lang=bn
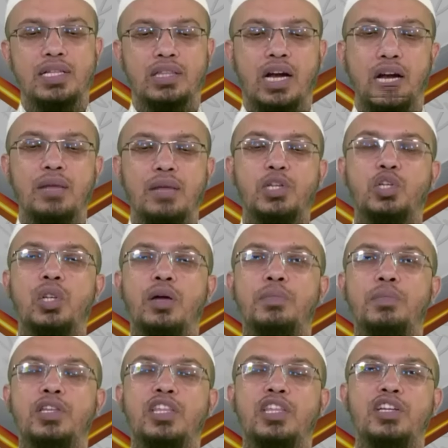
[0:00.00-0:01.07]
দাড়ির বিষয়ে
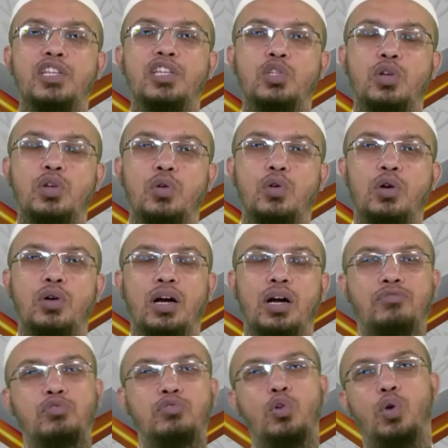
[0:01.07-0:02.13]
নির্দেশনা হলো
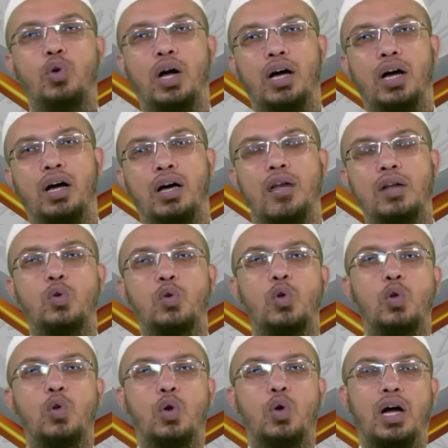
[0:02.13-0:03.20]
আফুল্লুহা
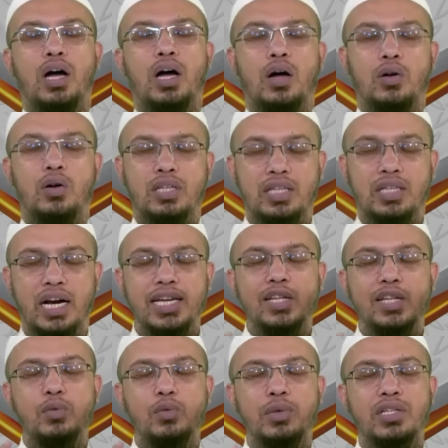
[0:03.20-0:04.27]
আরখুল্লুহা অর্থাৎ
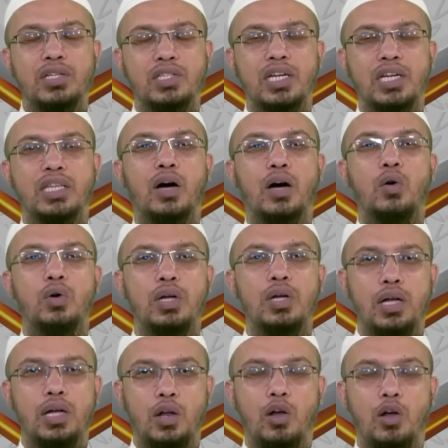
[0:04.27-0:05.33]
দাড়িকে তোমরা ছেড়ে দাও
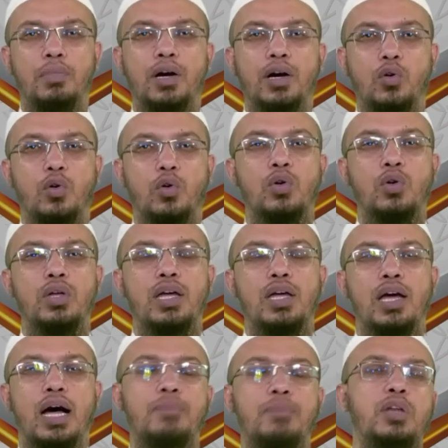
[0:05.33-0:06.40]
লম্বা করো
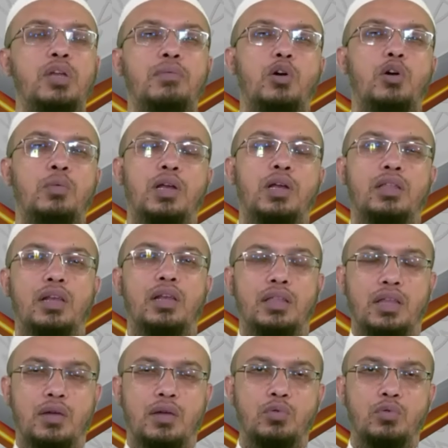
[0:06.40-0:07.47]
আব্দুল ইবনে অমরাদ
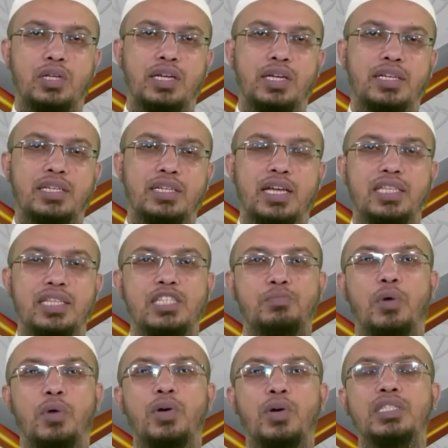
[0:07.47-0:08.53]
তালানহু থেকে একটি হাদিস
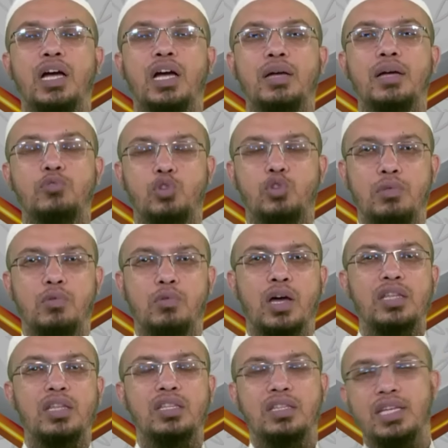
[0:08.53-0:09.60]
পাওয়া যায় সহি
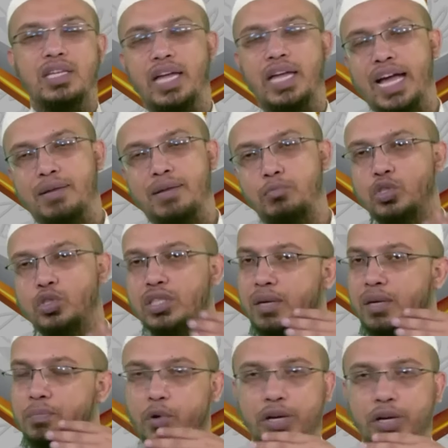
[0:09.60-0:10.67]
বুখারিতে তিনি
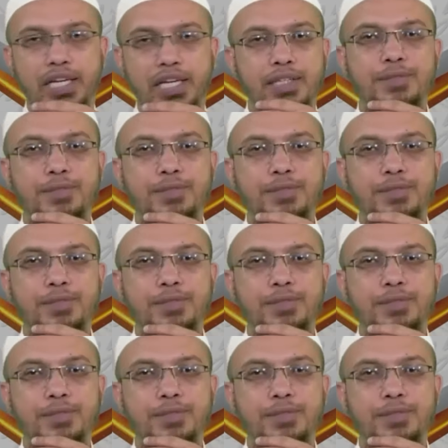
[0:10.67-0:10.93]
একমুষ্ঠির পরে